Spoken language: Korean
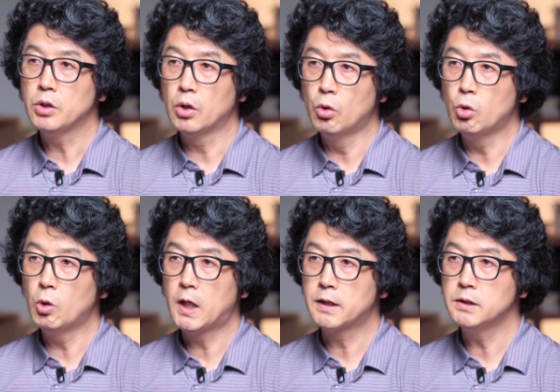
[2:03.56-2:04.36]

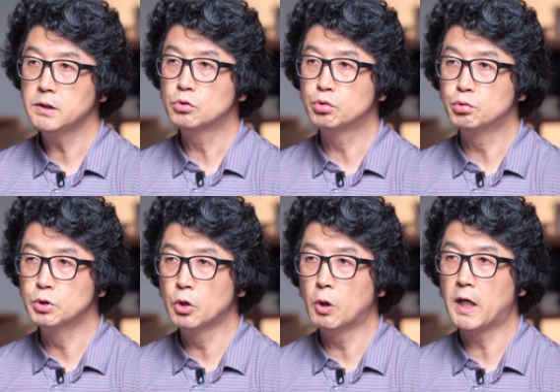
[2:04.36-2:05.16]
여호와를
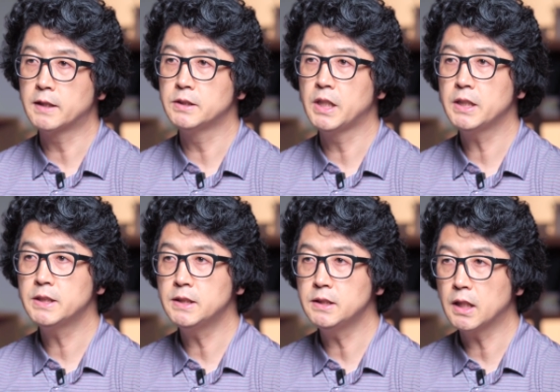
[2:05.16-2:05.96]
두려워하는 일의
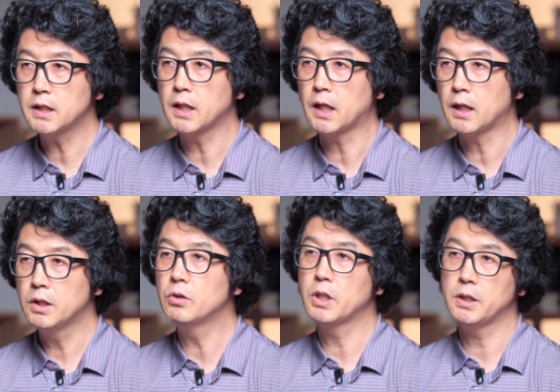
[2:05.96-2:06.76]
시작이다.
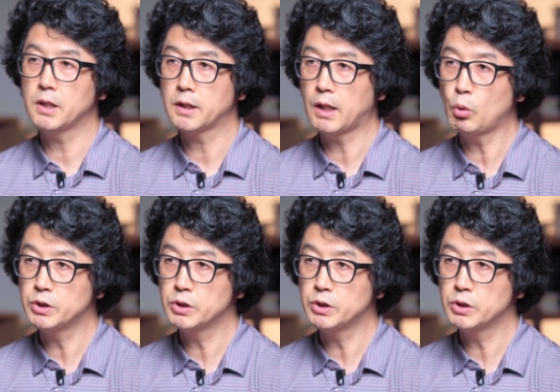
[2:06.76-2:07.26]
이렇게 이야기를 하고